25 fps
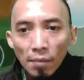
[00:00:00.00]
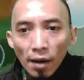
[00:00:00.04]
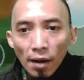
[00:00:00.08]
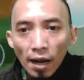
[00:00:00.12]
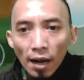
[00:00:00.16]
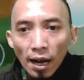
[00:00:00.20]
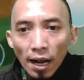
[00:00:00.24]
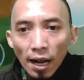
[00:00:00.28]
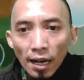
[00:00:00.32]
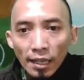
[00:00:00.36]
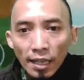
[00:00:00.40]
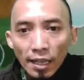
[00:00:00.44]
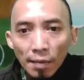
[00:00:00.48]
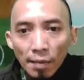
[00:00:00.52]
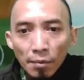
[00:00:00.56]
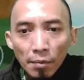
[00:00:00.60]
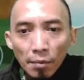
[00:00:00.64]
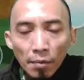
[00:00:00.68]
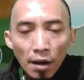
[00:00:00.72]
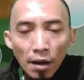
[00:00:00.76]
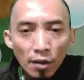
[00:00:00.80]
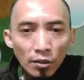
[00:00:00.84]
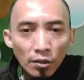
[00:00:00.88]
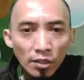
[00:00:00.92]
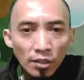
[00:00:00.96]
hal yang
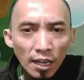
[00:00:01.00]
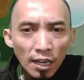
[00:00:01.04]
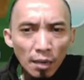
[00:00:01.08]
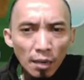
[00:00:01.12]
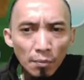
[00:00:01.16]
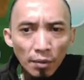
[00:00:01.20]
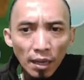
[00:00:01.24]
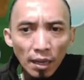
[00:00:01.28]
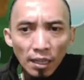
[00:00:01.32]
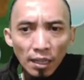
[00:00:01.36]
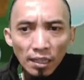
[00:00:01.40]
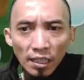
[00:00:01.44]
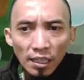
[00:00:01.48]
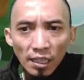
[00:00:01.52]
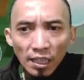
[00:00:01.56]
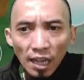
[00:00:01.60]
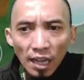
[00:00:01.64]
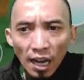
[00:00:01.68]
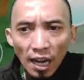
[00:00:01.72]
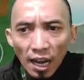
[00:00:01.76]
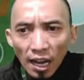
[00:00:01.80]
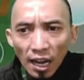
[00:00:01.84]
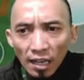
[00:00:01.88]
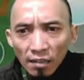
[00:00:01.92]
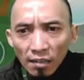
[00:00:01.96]
memang harus kalian
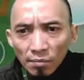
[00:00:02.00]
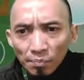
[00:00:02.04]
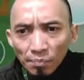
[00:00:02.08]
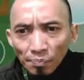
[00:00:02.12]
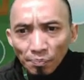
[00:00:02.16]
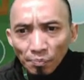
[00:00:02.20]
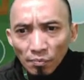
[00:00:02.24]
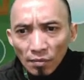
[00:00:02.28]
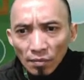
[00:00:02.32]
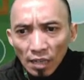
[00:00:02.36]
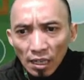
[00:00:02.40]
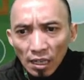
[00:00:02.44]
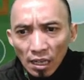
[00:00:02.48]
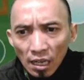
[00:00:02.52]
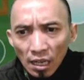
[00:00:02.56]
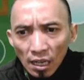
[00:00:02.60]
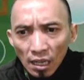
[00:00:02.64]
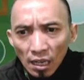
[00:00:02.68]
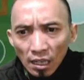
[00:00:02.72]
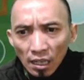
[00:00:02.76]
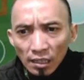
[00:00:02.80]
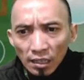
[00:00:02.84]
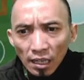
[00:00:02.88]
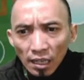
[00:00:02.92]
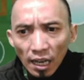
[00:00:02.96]
perhatikan.
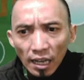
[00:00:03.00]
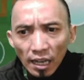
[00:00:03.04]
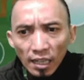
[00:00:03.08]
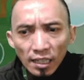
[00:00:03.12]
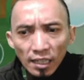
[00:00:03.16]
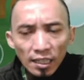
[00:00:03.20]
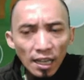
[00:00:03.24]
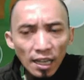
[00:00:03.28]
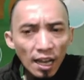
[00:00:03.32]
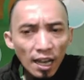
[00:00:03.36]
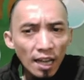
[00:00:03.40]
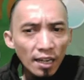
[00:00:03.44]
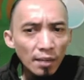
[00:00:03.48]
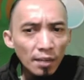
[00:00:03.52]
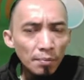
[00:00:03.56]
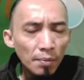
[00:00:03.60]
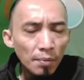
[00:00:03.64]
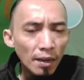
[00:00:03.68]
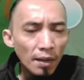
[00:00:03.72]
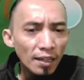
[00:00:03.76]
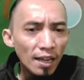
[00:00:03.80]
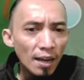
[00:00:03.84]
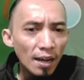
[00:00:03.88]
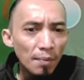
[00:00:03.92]
Selain daripada